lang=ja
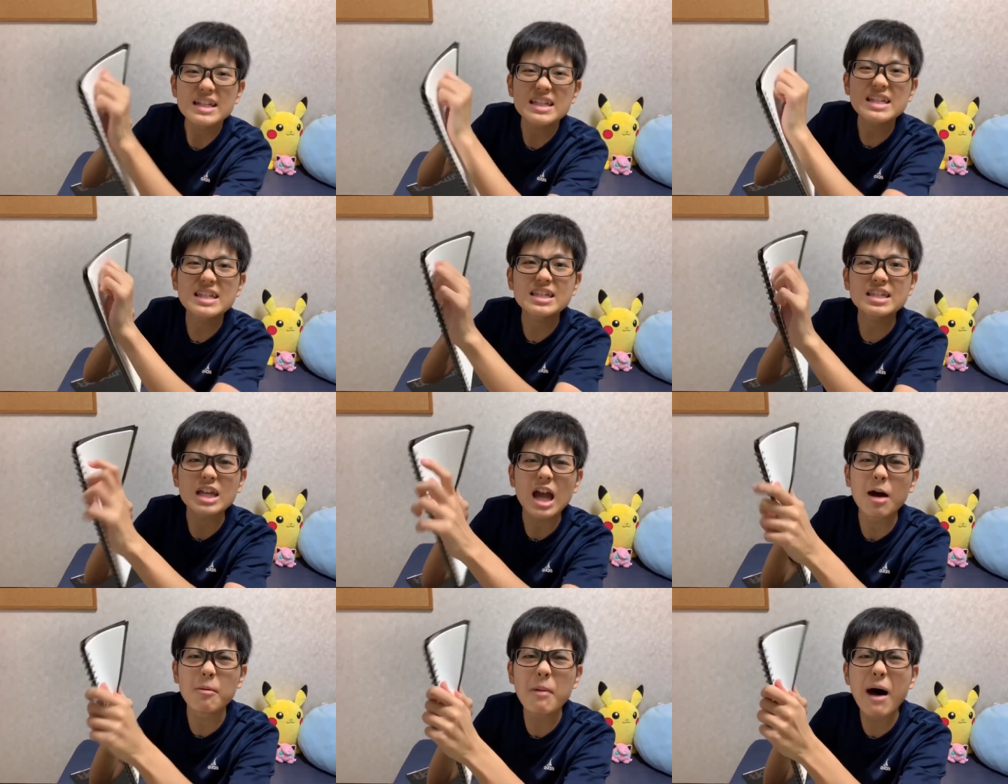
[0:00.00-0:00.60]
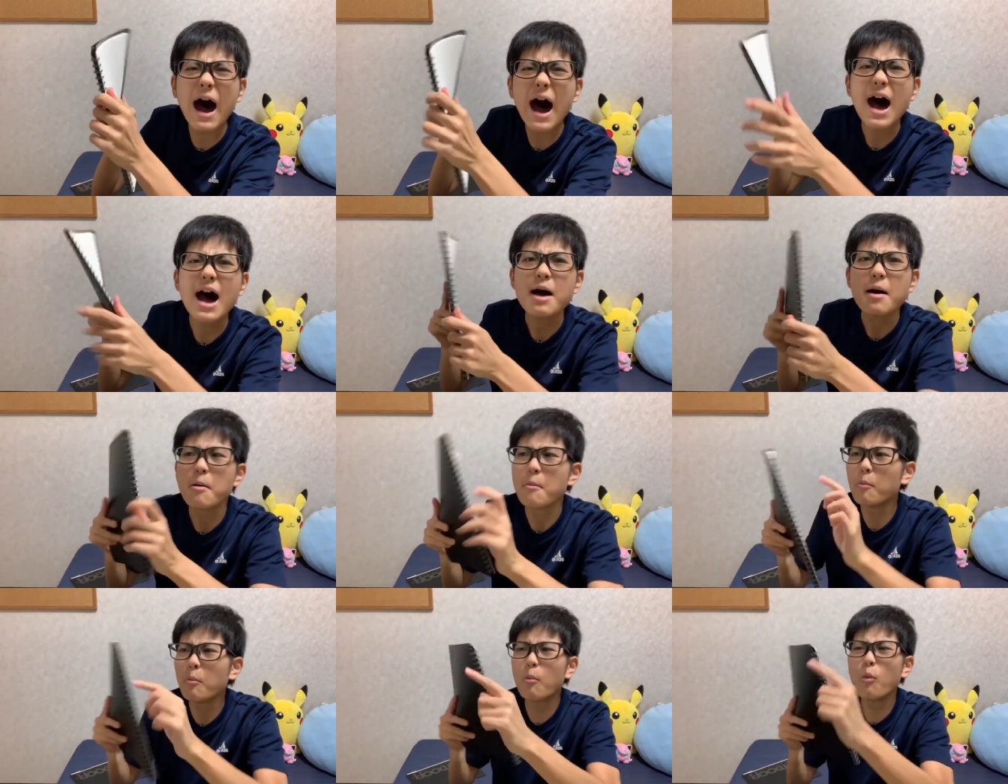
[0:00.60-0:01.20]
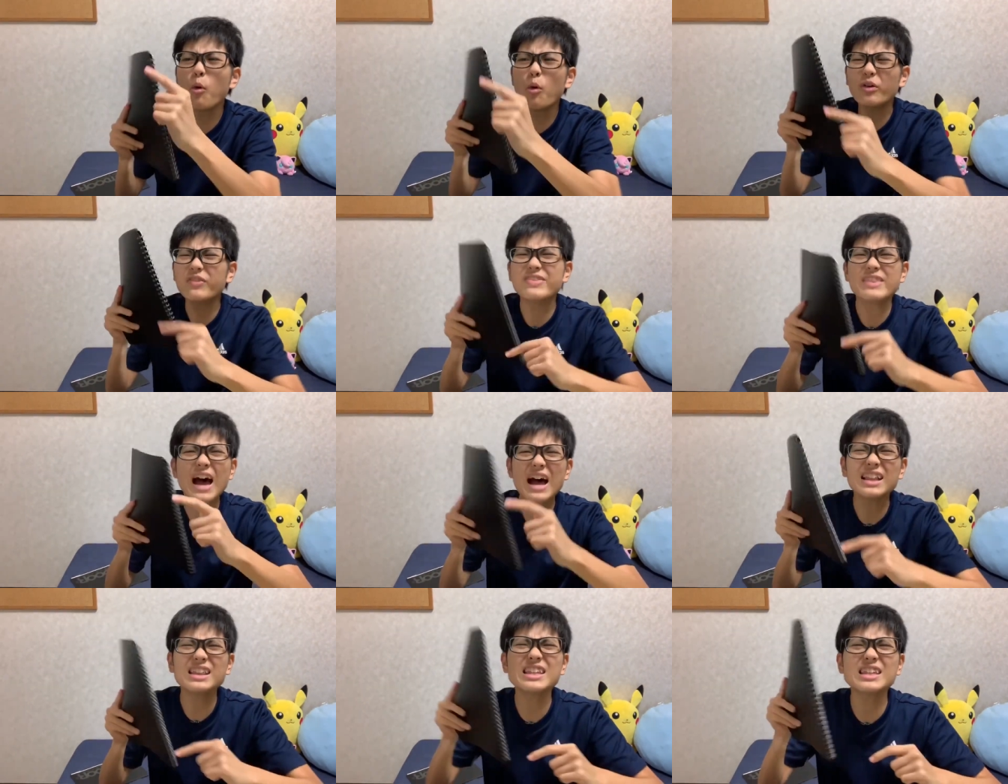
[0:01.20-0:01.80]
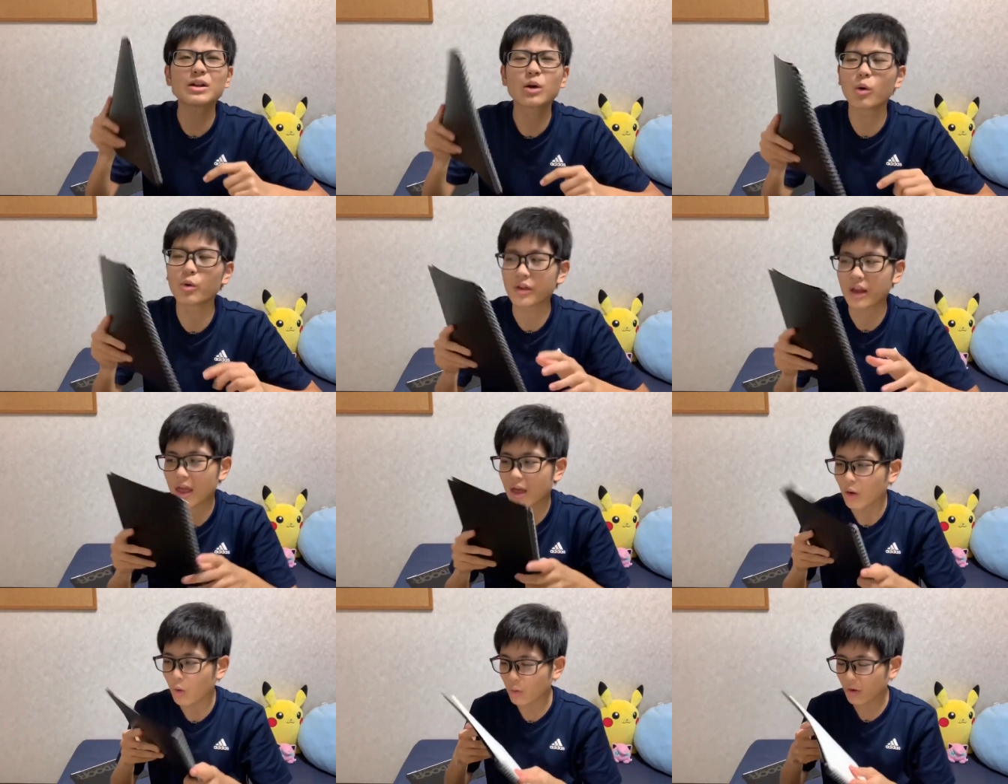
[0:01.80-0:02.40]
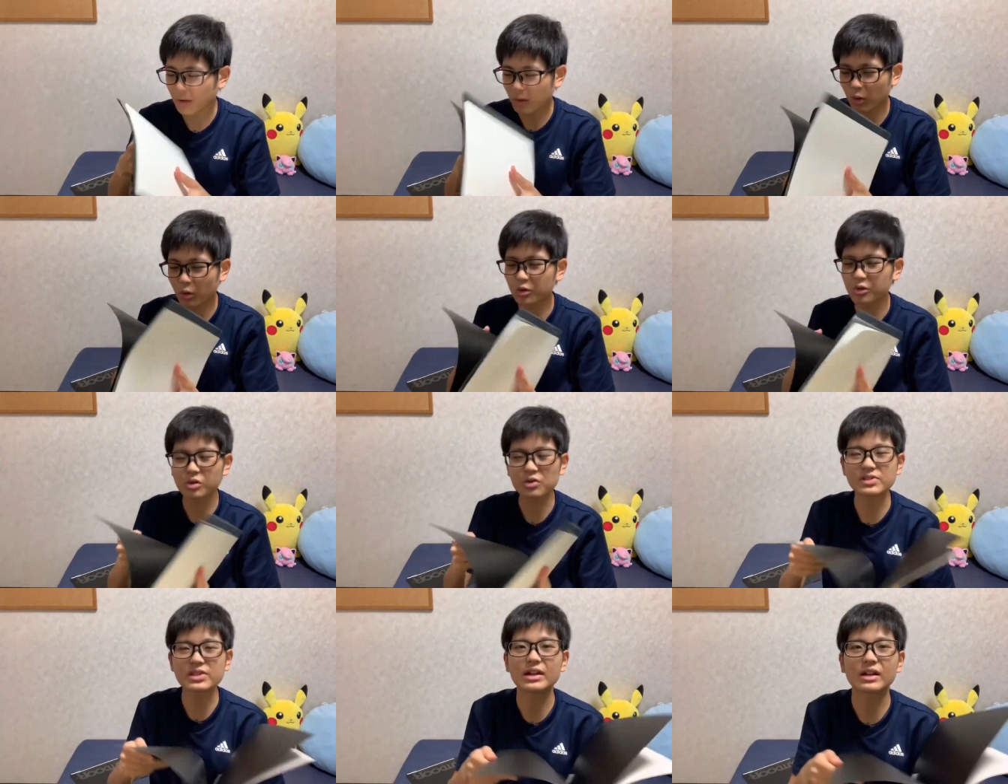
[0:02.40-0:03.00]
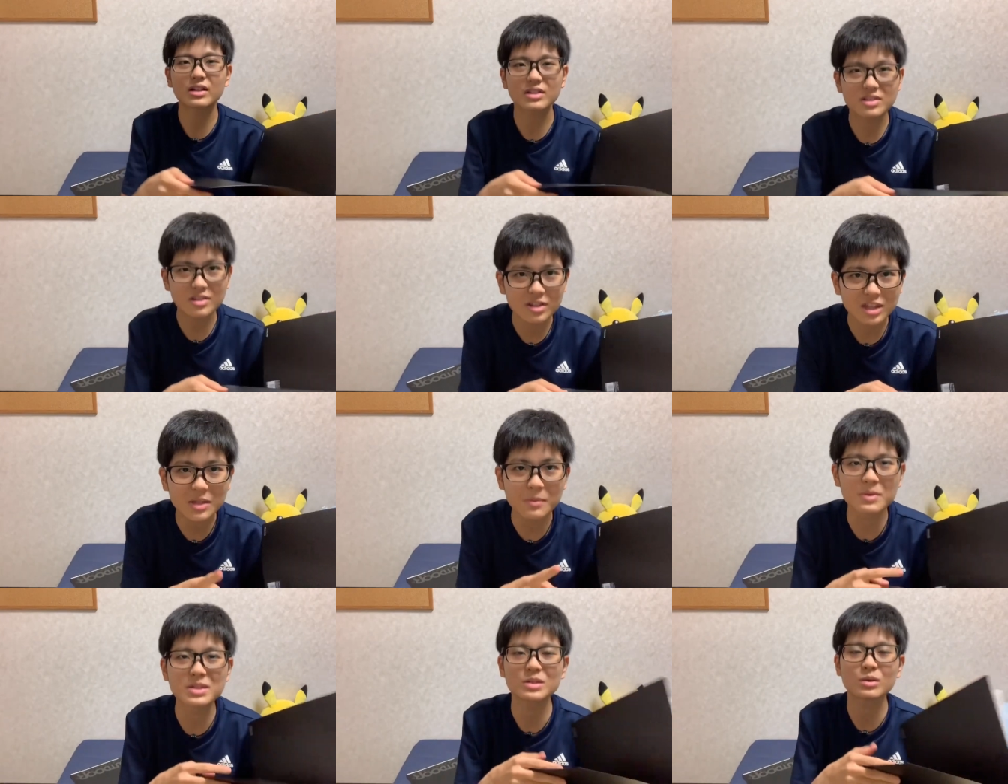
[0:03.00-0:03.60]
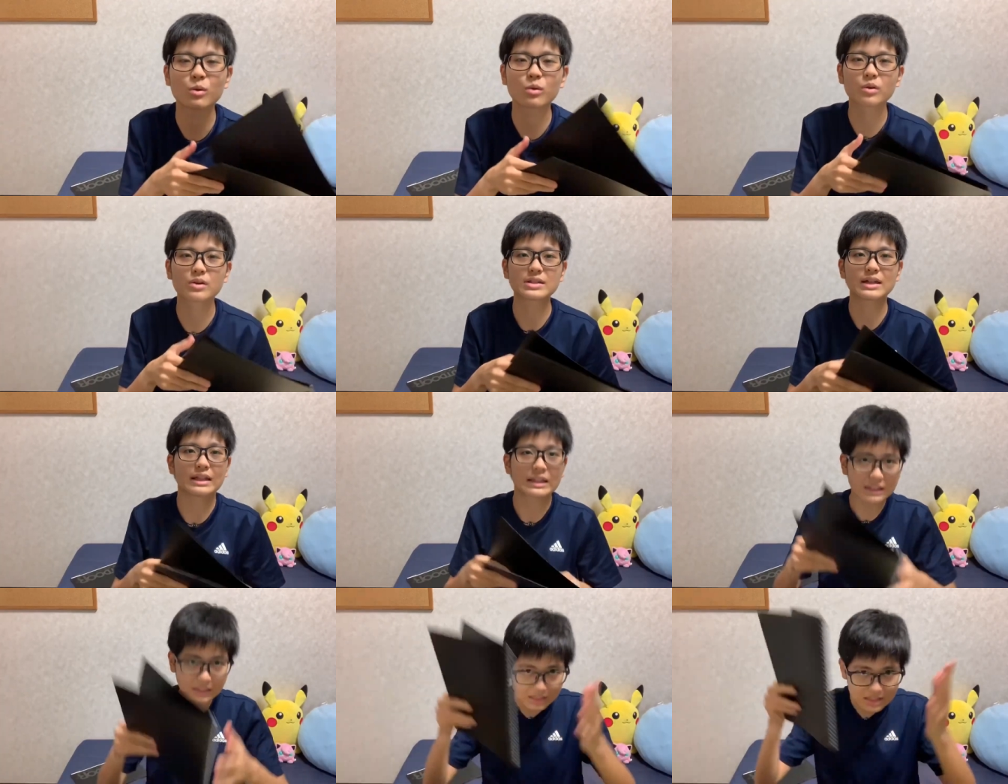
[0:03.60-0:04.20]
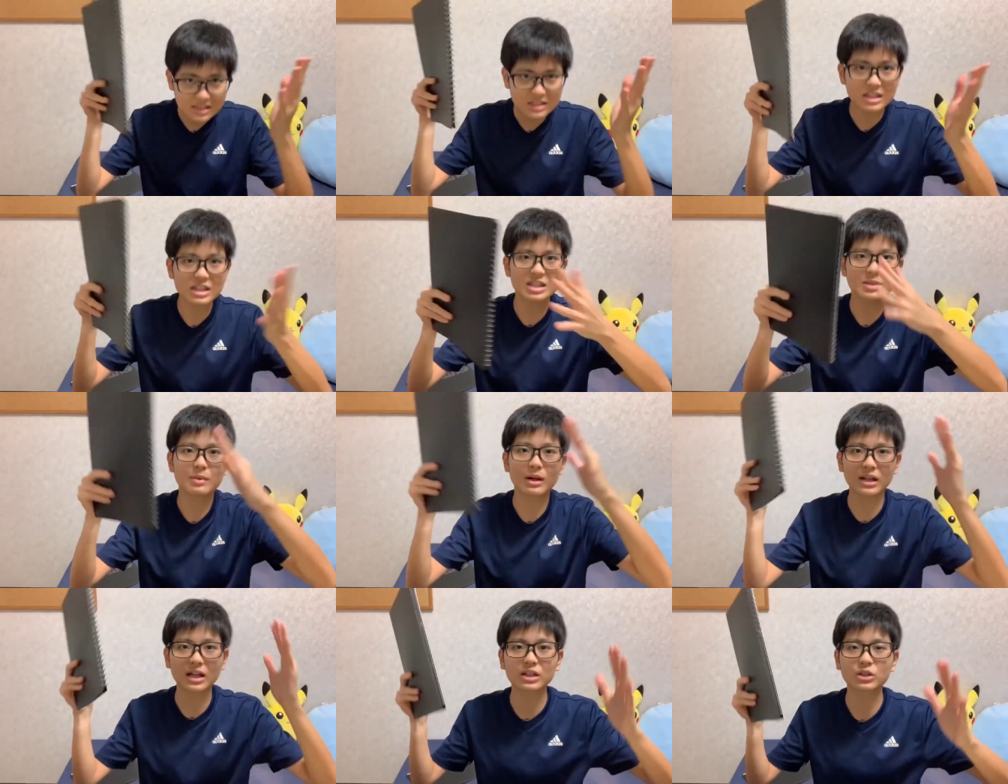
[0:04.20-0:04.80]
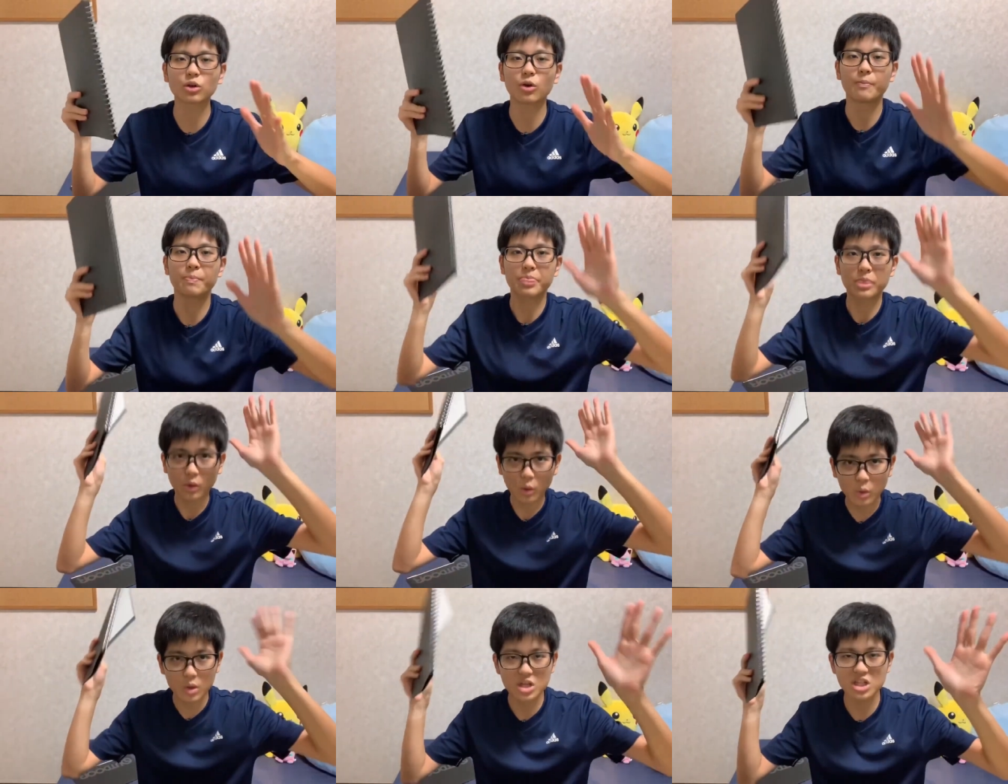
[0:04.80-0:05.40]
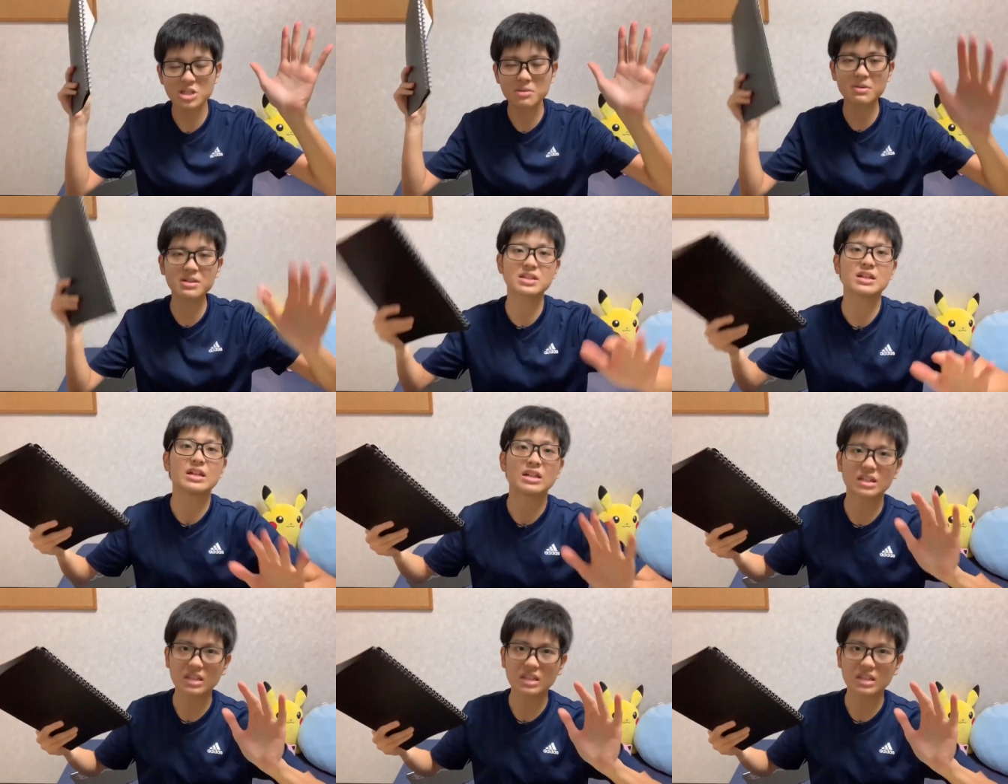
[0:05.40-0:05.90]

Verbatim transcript: 邪魔もう何これこれ国用さんが作ってます。国用さん大好き。いつもありがとう。応援してます。